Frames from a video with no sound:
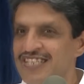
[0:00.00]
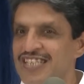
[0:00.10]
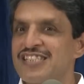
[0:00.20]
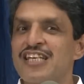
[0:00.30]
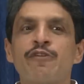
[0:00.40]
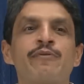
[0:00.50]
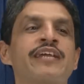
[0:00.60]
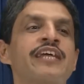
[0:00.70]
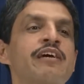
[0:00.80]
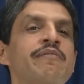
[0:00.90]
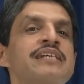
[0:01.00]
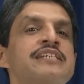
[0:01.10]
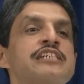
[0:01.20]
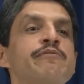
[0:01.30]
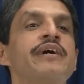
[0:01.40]
संसार बनने के बाद
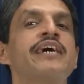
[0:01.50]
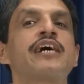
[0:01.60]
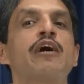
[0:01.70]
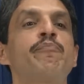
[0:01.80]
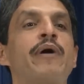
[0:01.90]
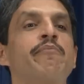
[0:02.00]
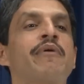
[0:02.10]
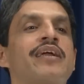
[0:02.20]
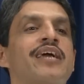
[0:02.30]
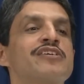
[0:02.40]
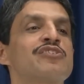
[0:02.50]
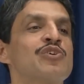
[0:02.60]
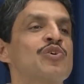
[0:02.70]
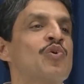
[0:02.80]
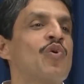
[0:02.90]
समय का पैमाना
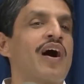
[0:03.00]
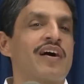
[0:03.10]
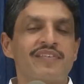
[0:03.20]
शुरू हुआ